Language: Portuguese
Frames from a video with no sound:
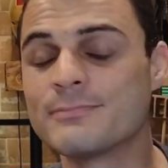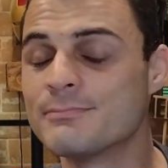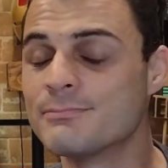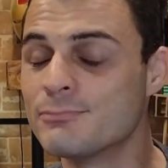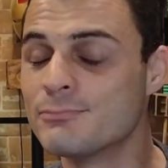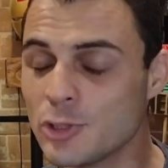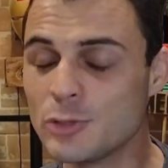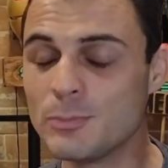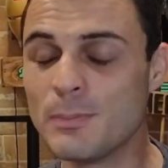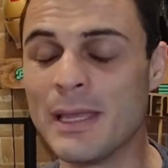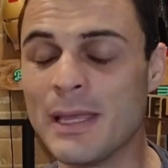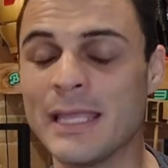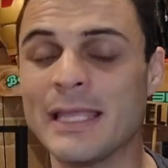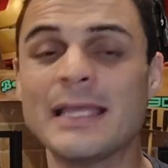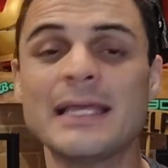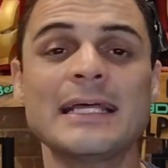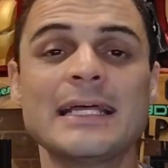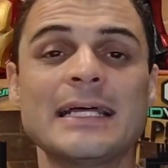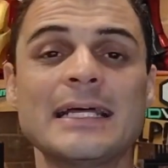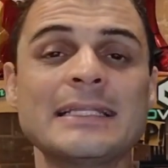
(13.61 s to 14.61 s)
Muito bem,
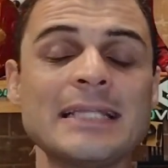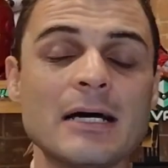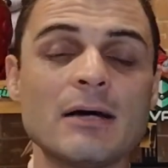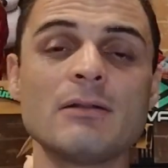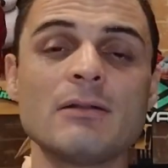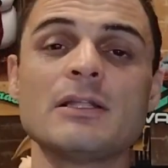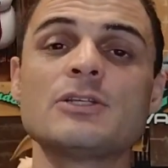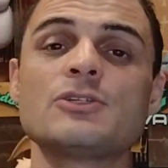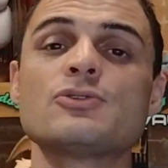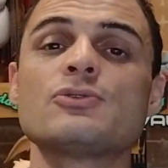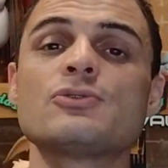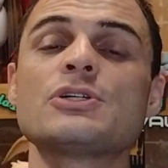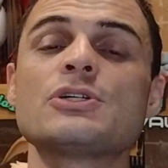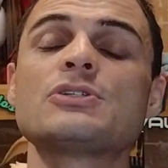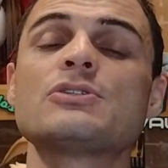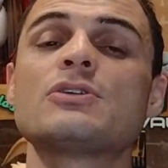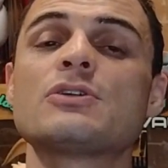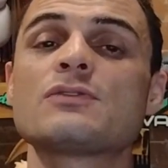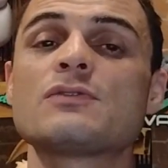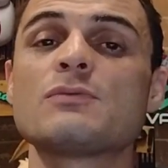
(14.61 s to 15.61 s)
na aula de
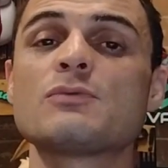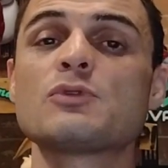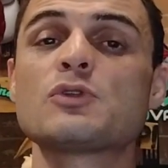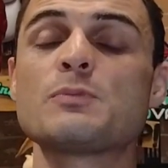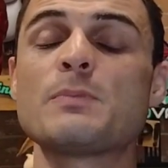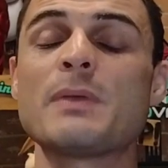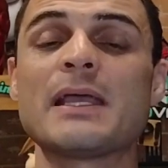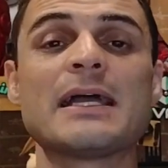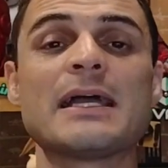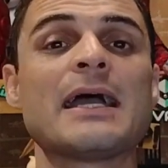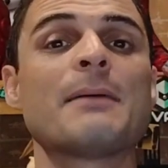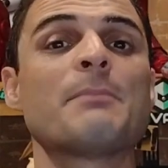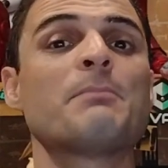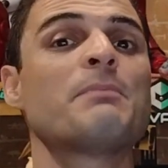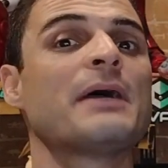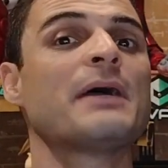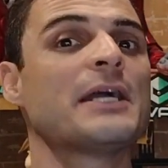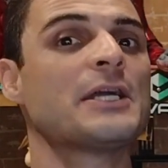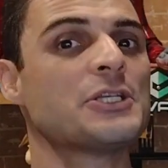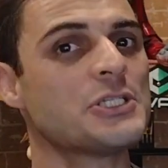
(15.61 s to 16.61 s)
hoje nós vamos pegar
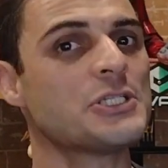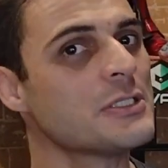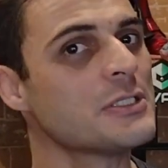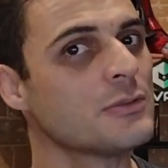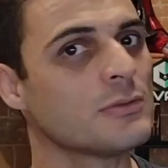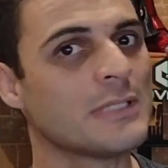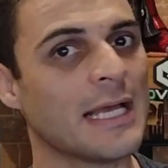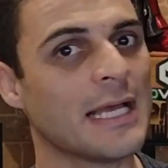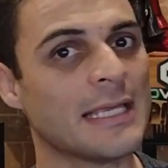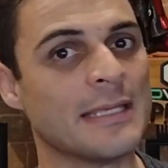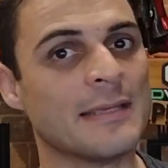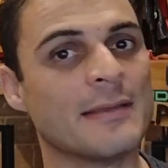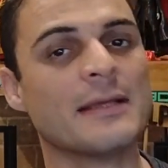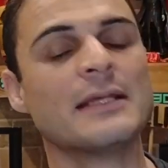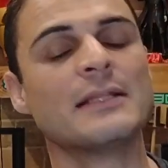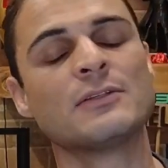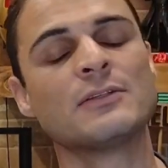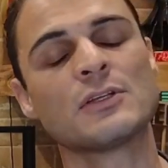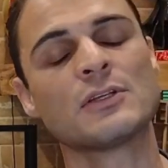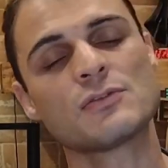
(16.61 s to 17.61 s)
partindo daí,
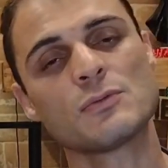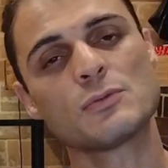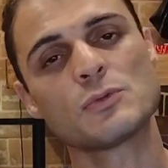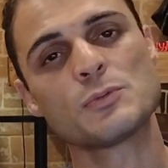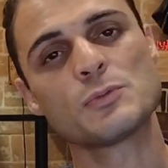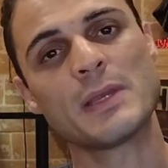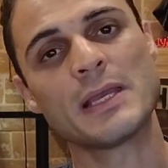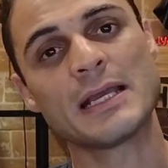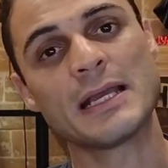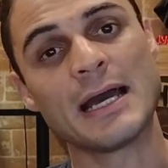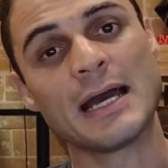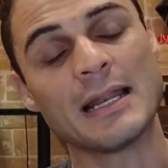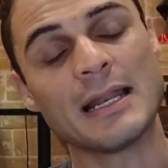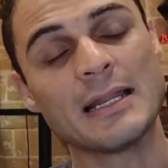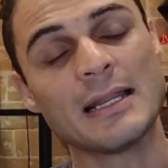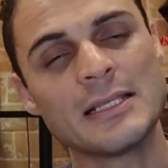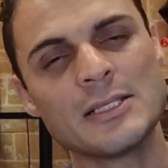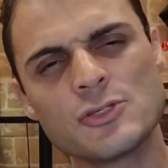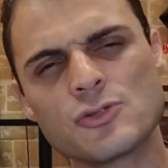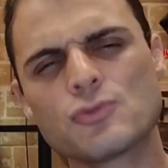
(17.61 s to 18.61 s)
nós vamos
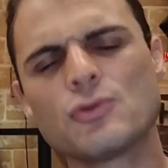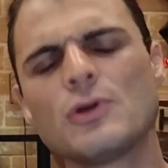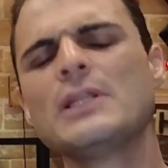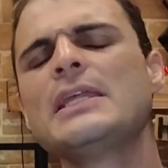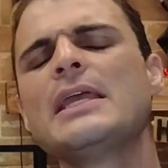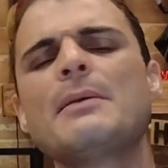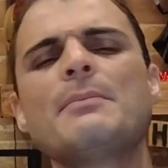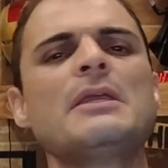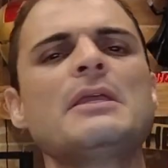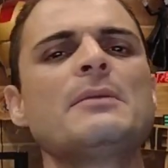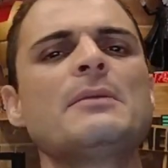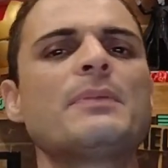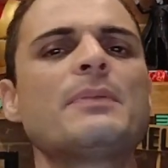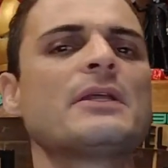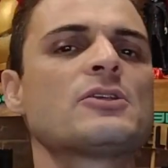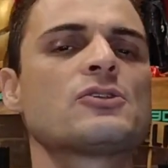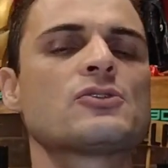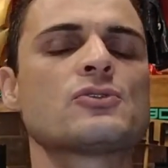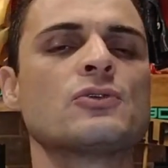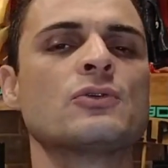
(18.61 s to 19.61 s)
pegar, escolhi a minha
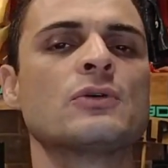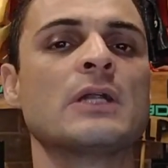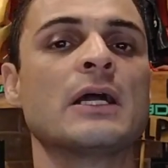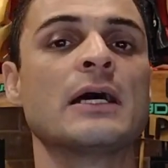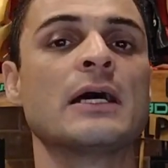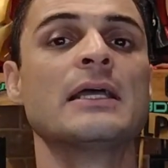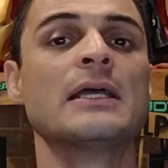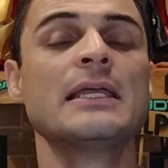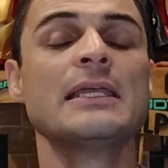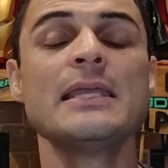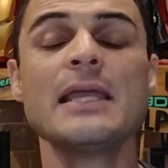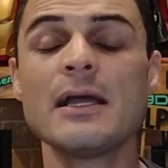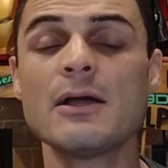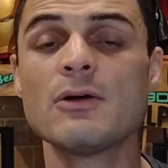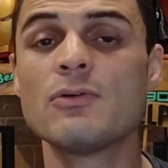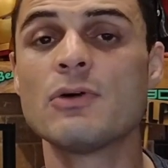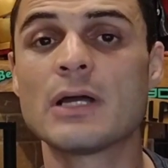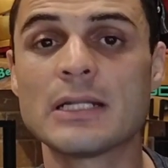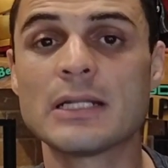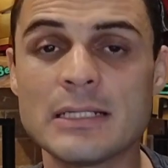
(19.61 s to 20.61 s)
impressora e
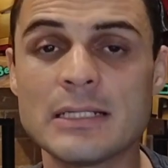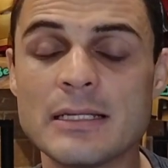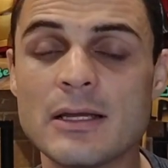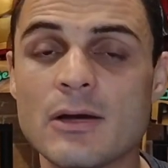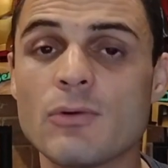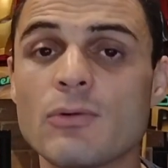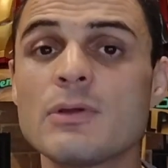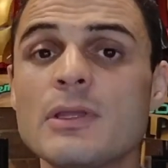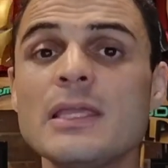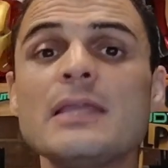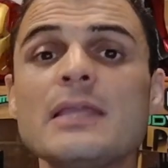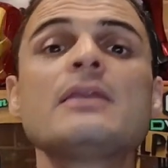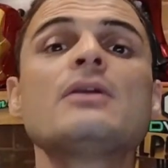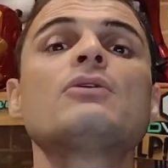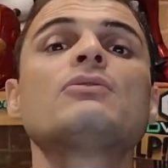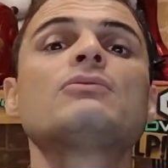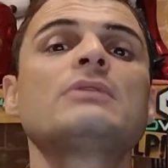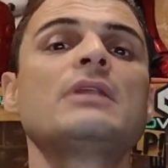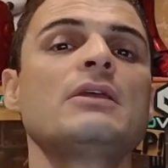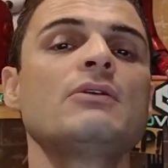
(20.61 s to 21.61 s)
agora Daniel, o que, que
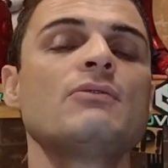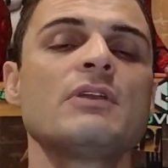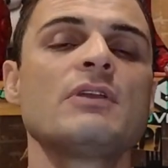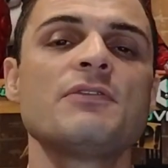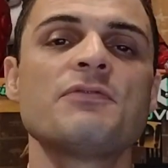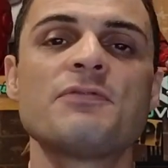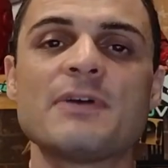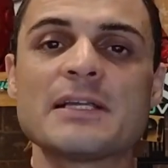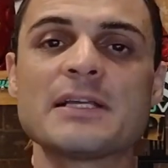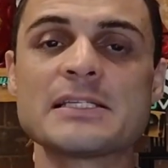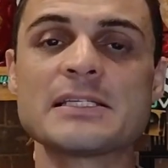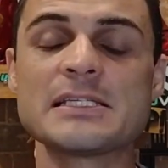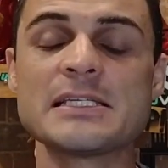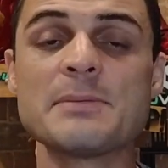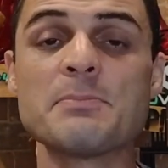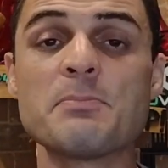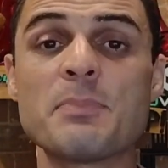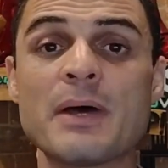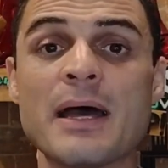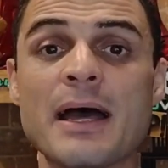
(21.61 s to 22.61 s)
eu tenho que
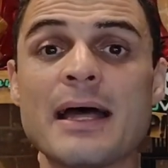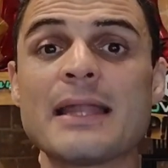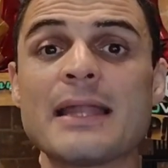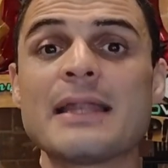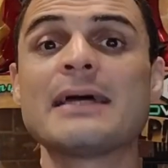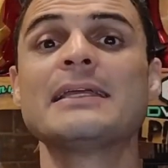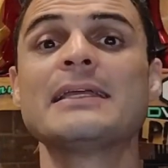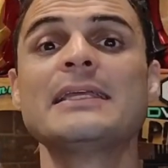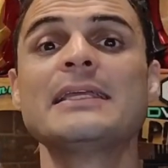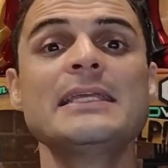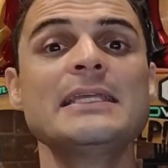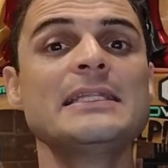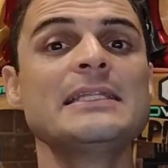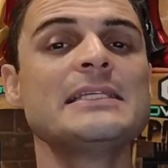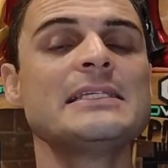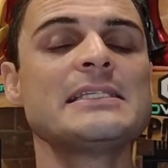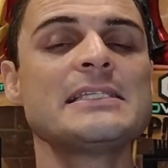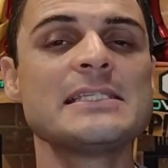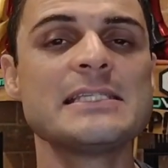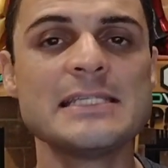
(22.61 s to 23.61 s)
fazer para
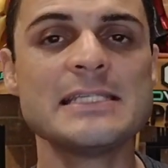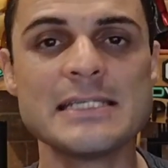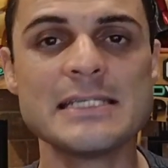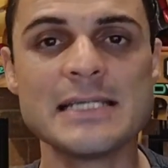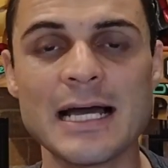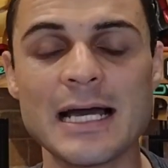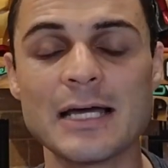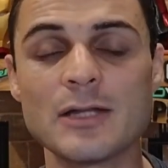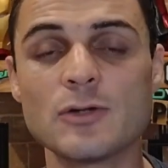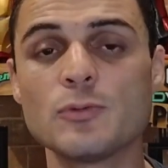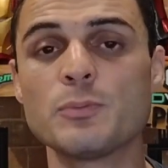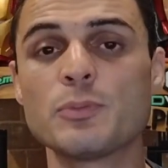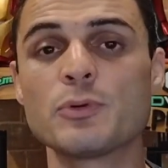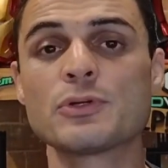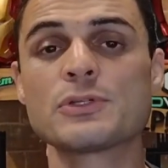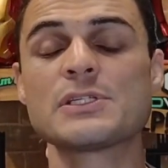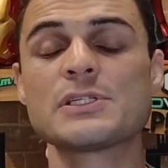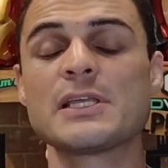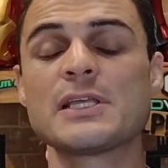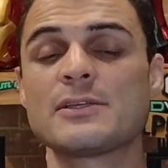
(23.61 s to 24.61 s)
iniciar o
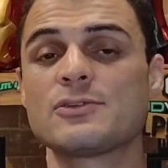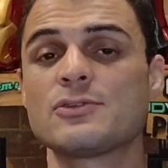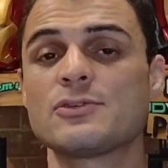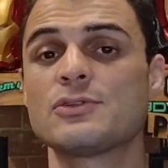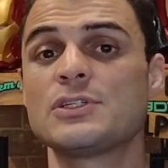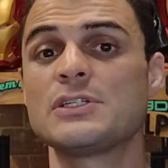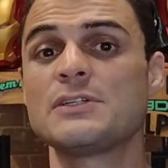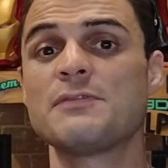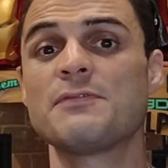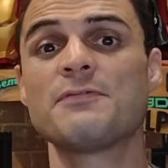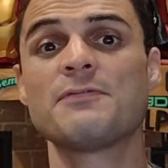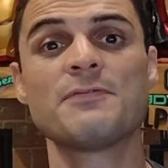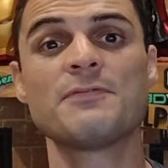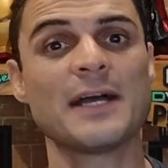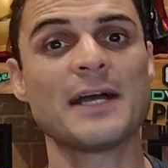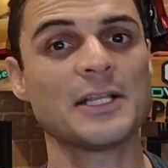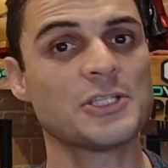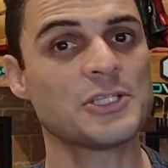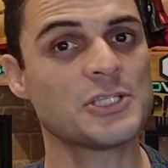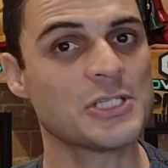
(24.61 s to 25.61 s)
processo de
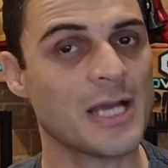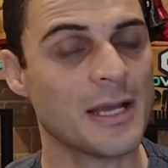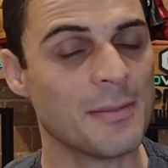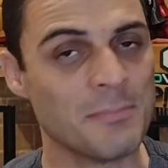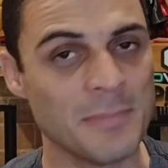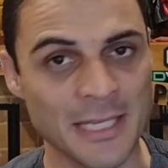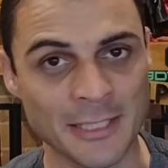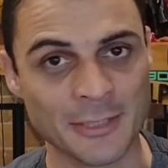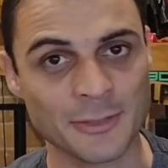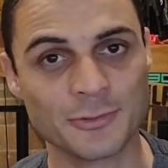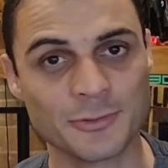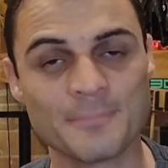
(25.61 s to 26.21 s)
fatiamento?